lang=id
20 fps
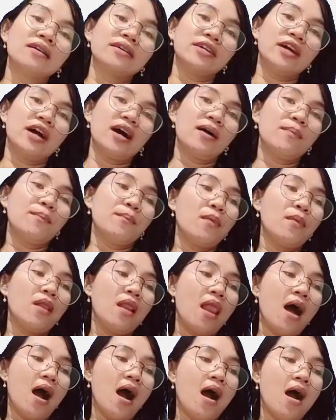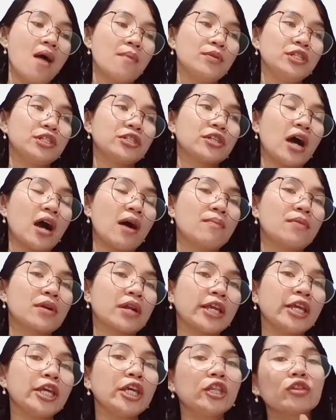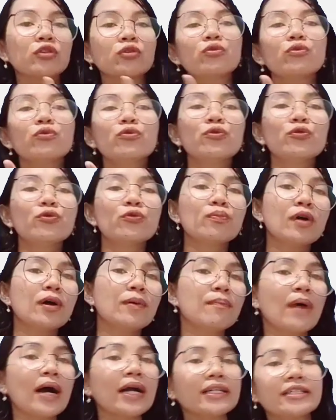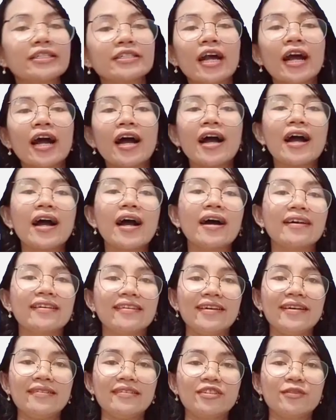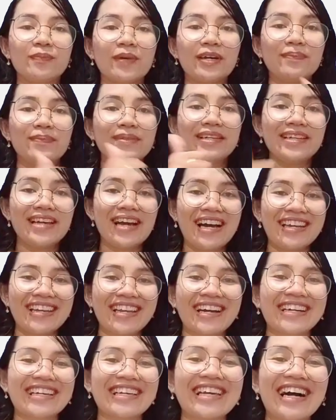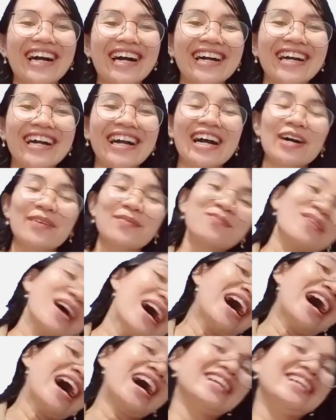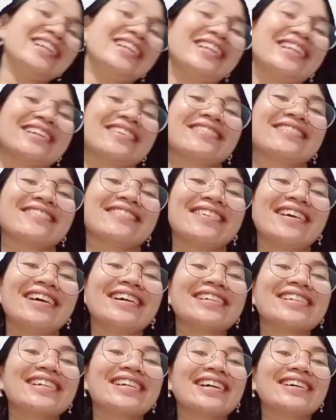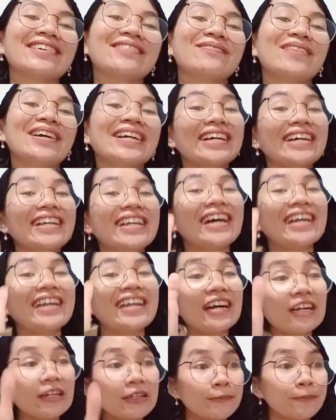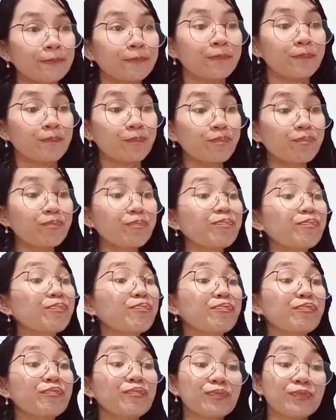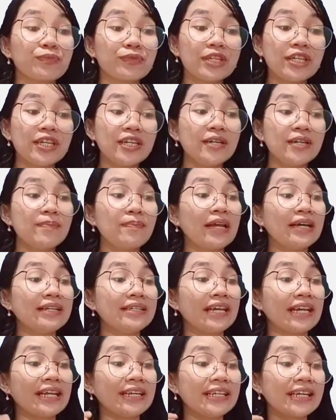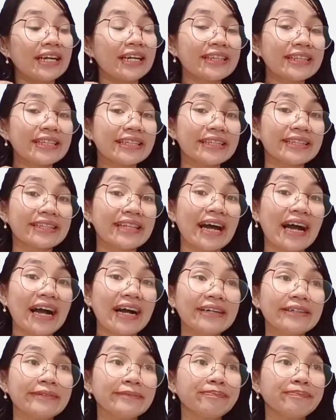ya bela, bisa berhitung, membaca ya supaya menjadi anak yang baik. Baik anak-anak, hmm, di pelajaran ini kan tentang